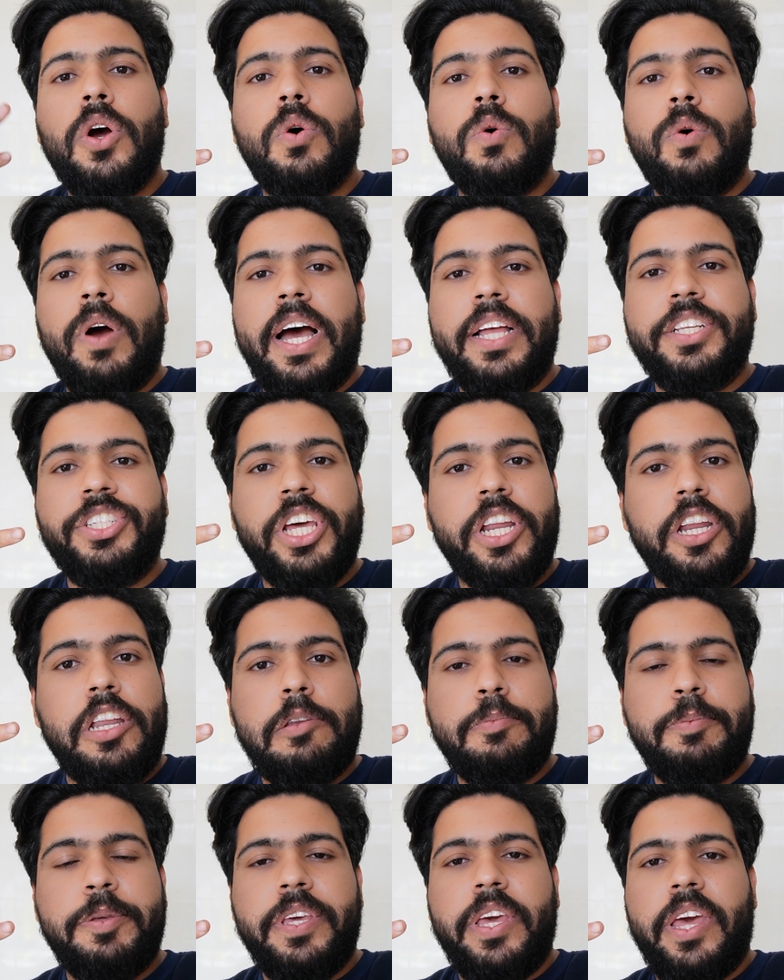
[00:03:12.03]
وحجر
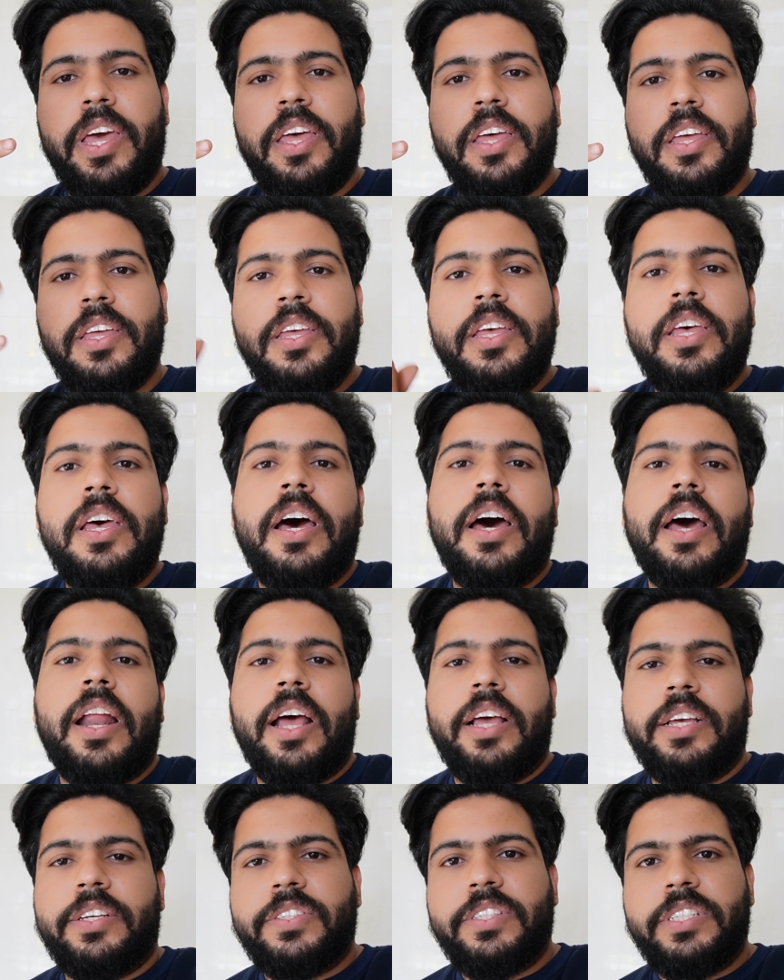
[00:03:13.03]
البيئه
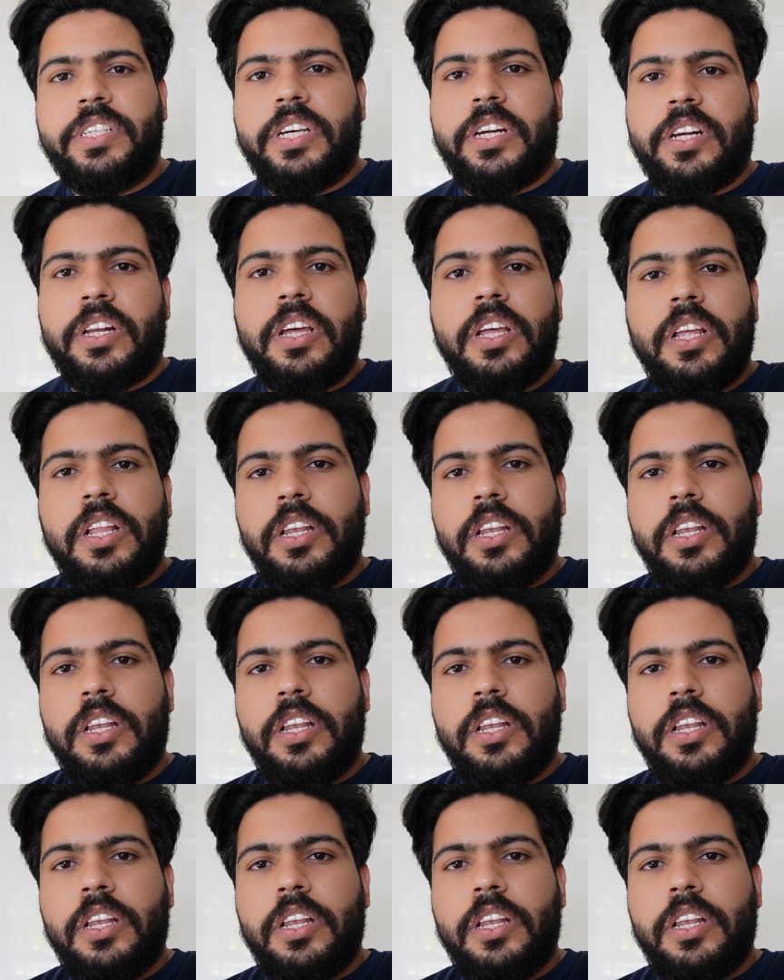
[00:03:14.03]
راح يصير